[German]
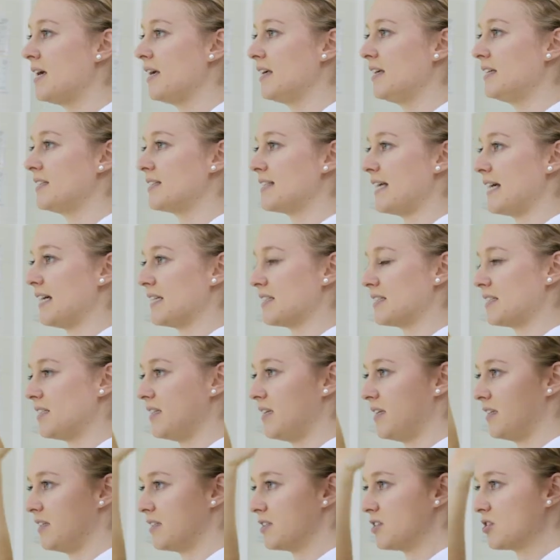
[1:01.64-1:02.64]
Ich zeige es
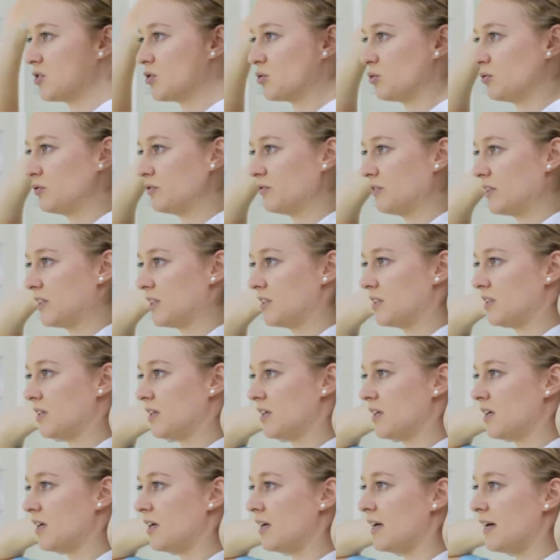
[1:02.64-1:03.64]
Ihnen jetzt so vor.
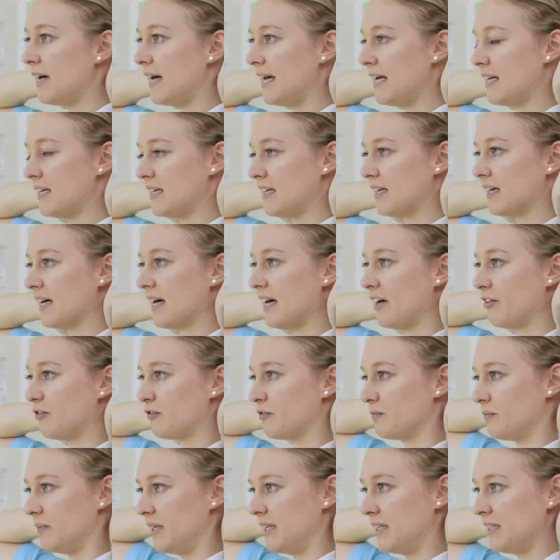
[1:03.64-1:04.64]
Hände
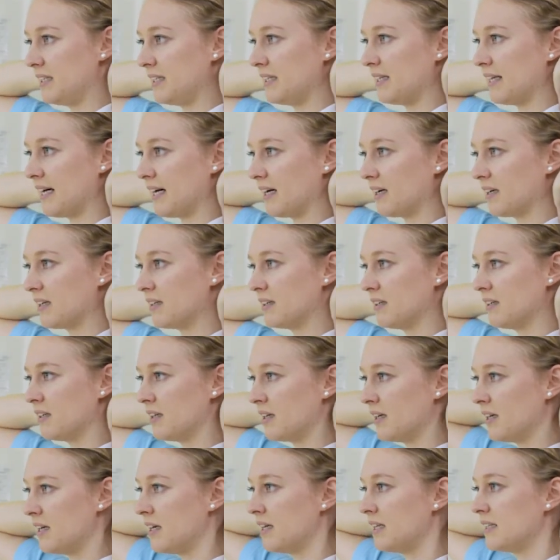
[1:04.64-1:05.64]
greifen in den Nacken,
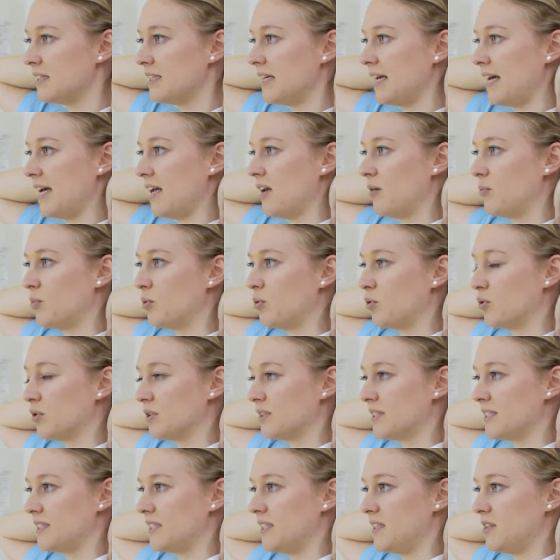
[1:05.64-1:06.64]
die
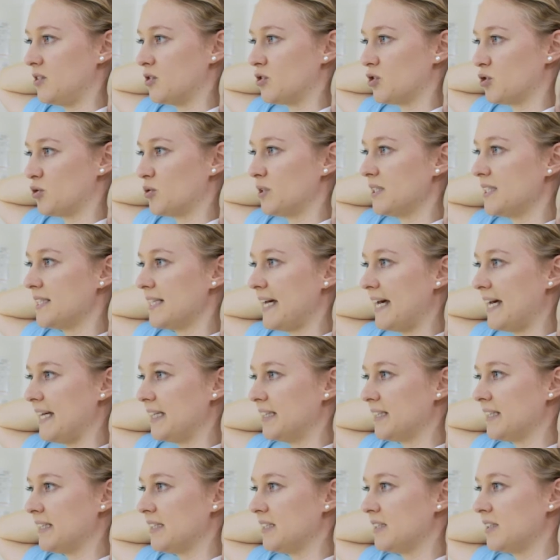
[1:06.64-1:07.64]
Ellbogen ziehen zur
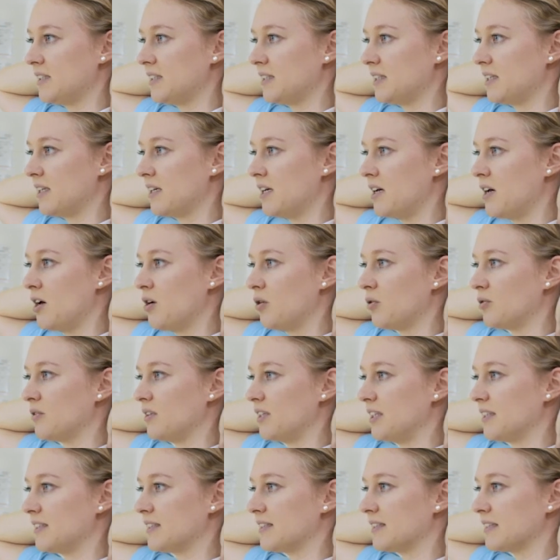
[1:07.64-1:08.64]
Seite
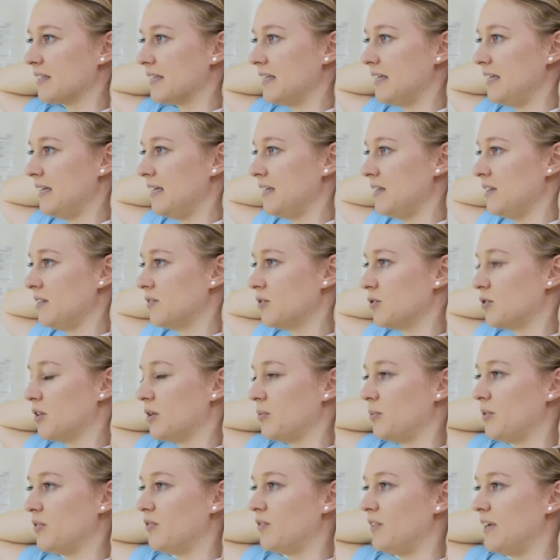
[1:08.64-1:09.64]
und ich drehe oder
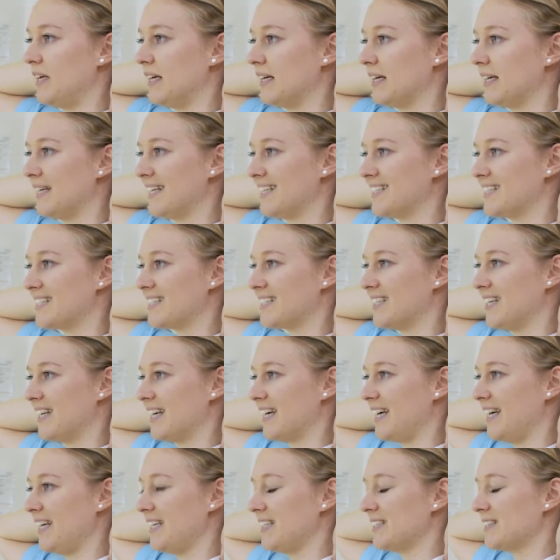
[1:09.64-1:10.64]
bewege jetzt den
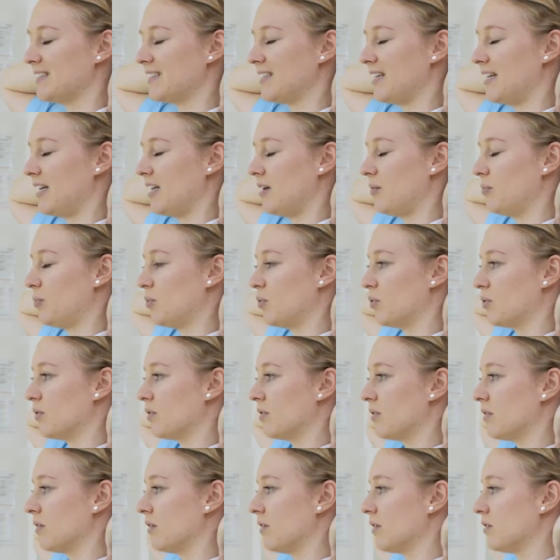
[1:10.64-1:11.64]
rechten
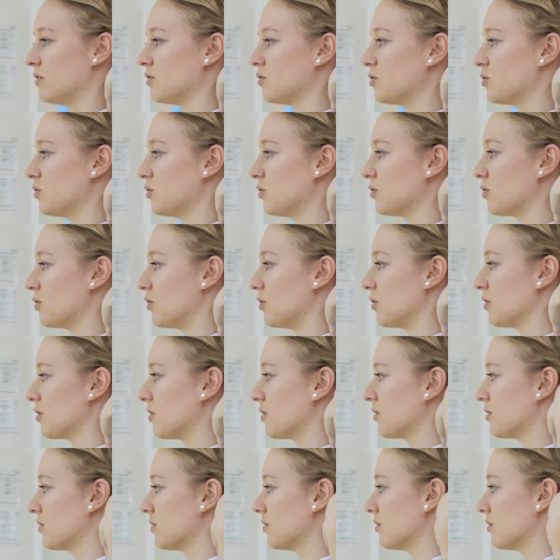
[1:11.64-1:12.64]
Ellbogen zurück.